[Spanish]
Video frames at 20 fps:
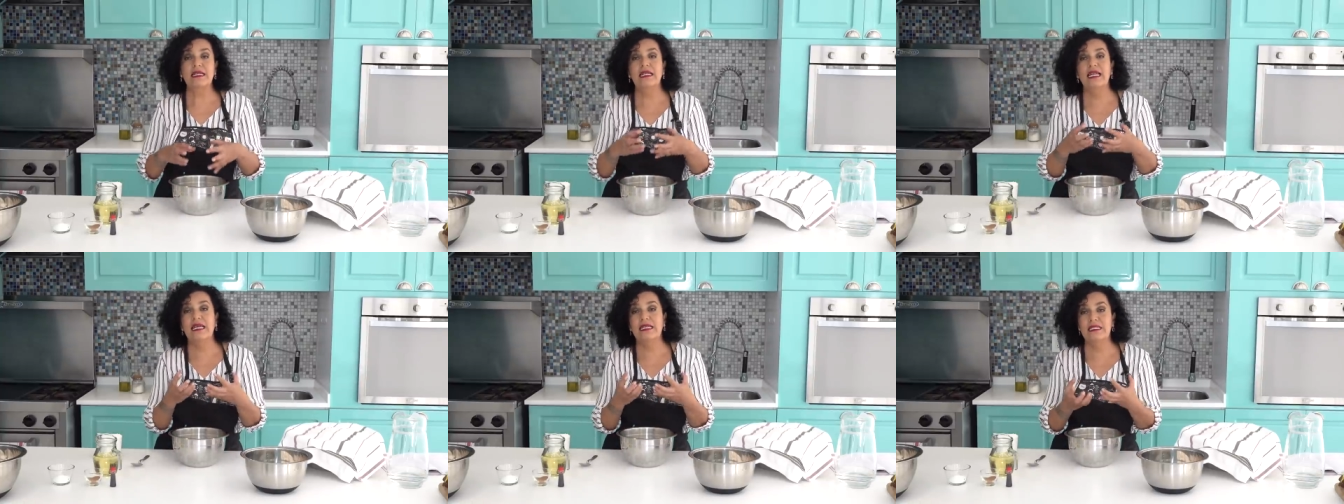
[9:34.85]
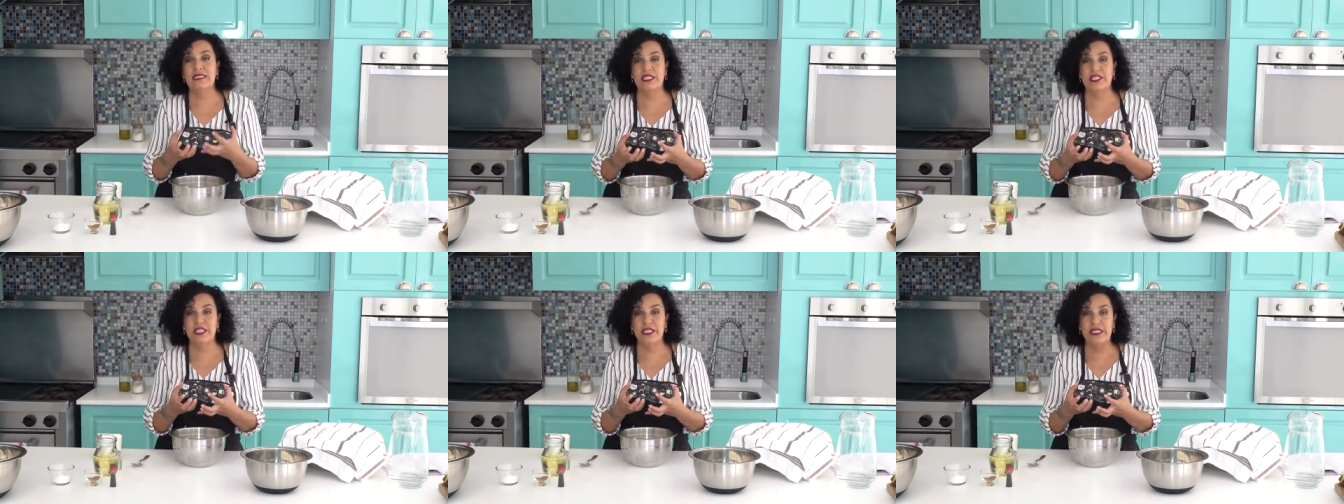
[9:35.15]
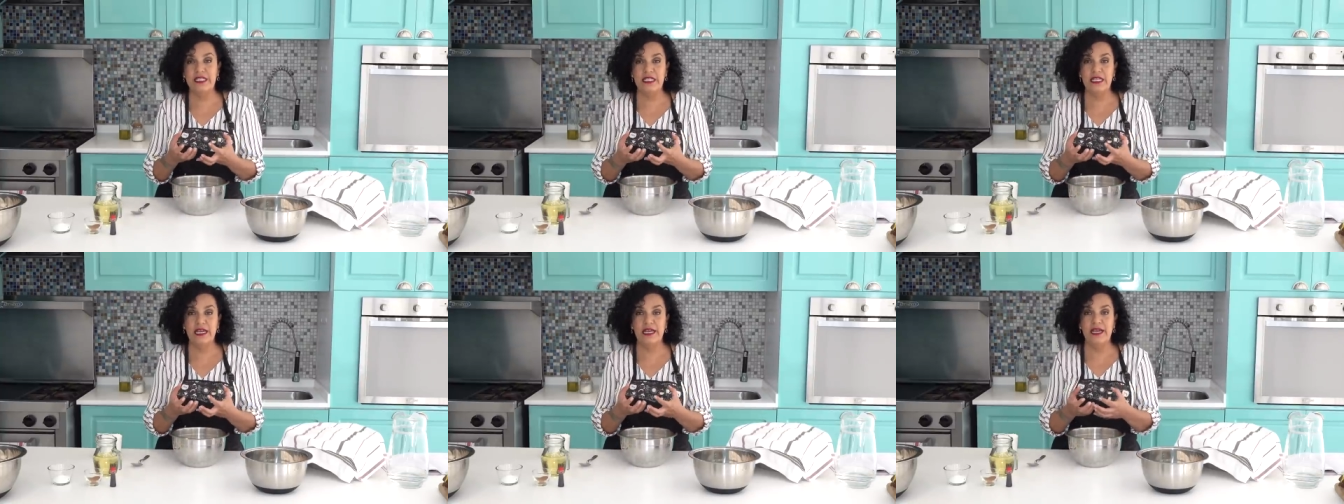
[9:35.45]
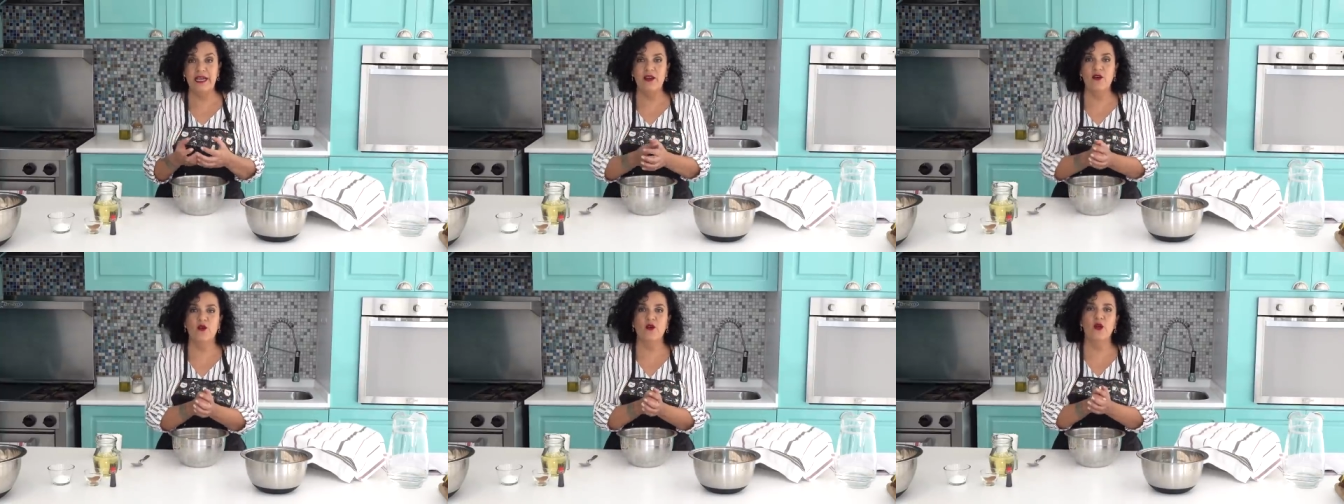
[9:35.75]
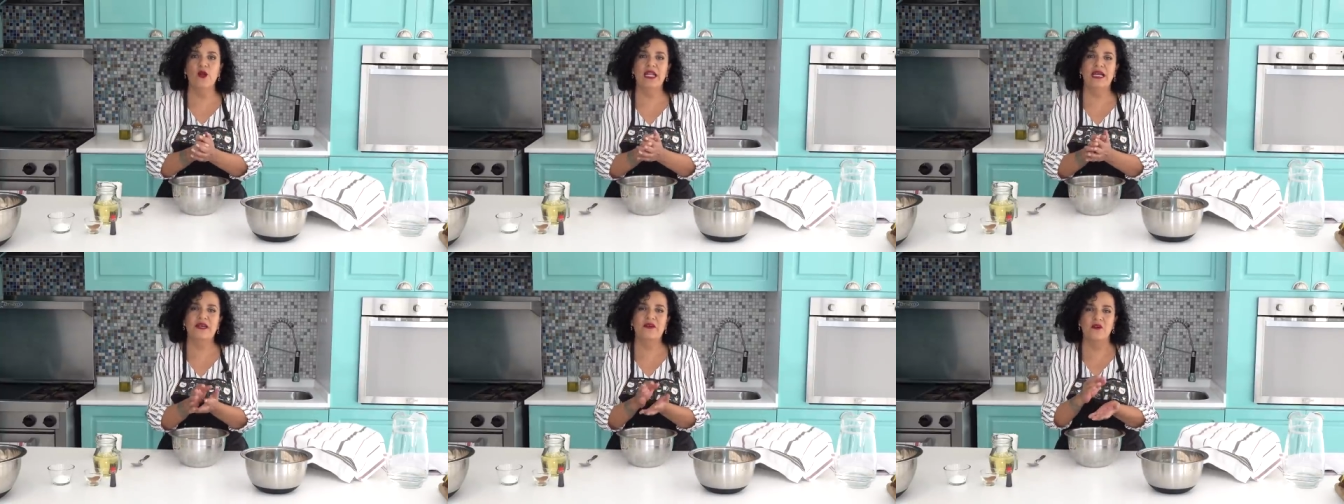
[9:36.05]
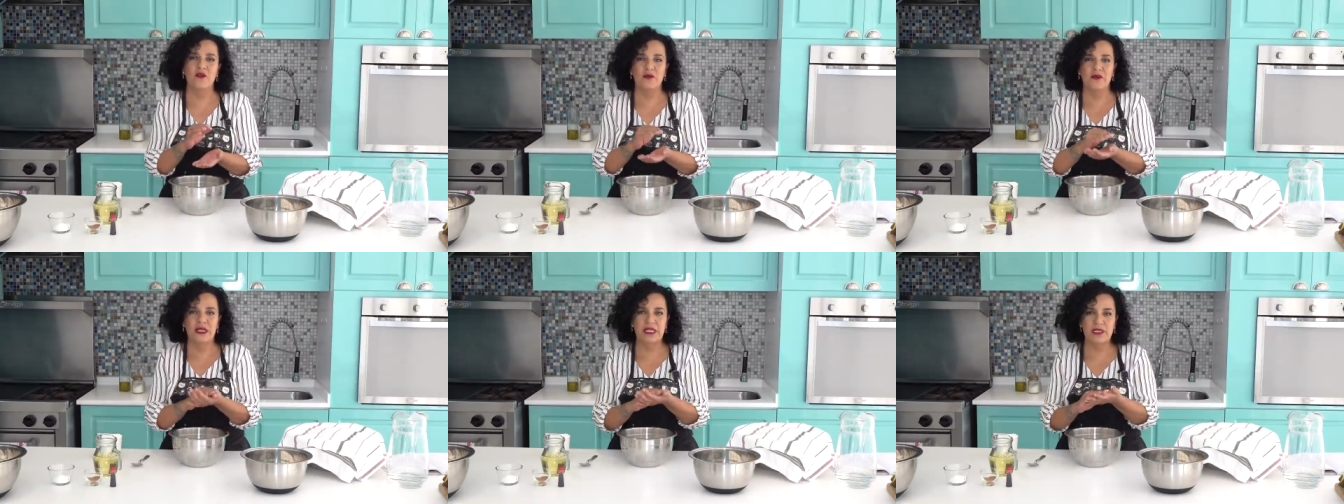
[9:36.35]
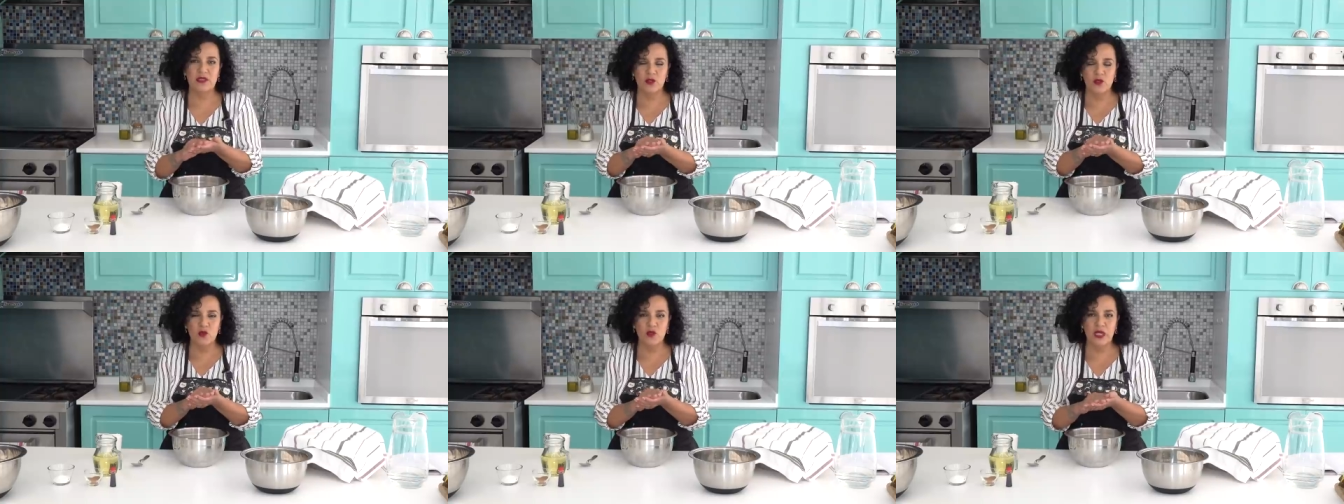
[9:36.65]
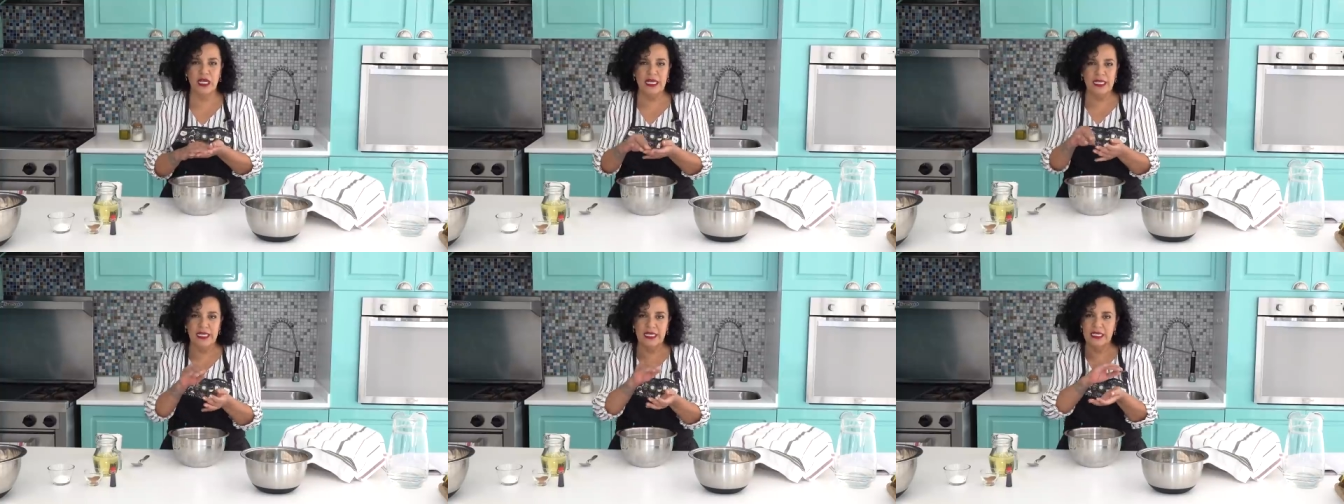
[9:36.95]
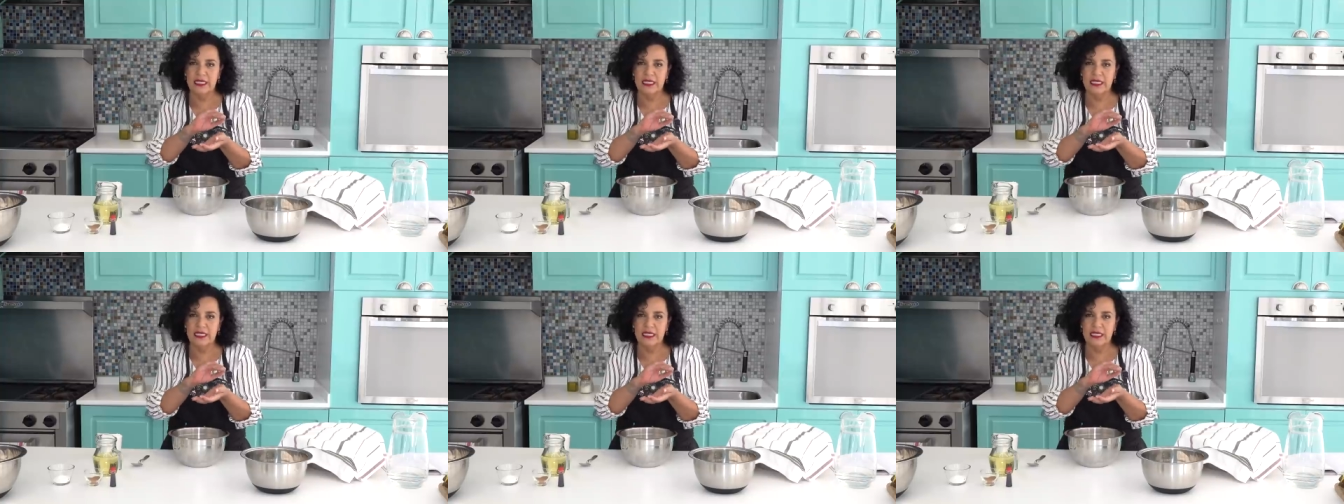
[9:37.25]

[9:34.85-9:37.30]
la china o la cobertura,